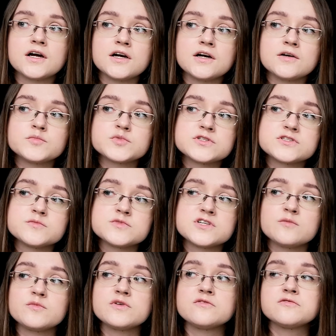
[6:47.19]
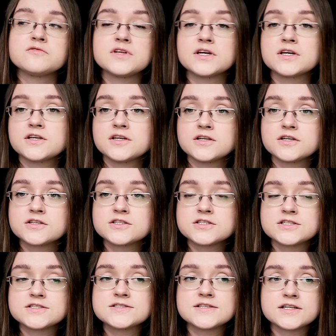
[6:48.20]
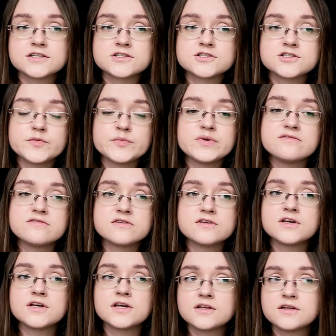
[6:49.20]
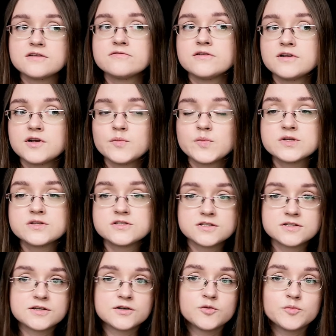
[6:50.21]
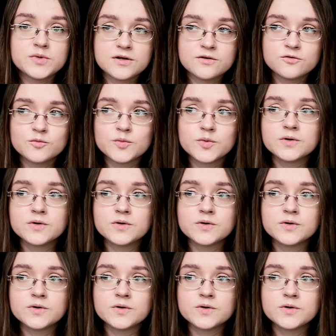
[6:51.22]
E, przy czym żyjemy w takich czasach, że pewnie niewiele będzie tego planu,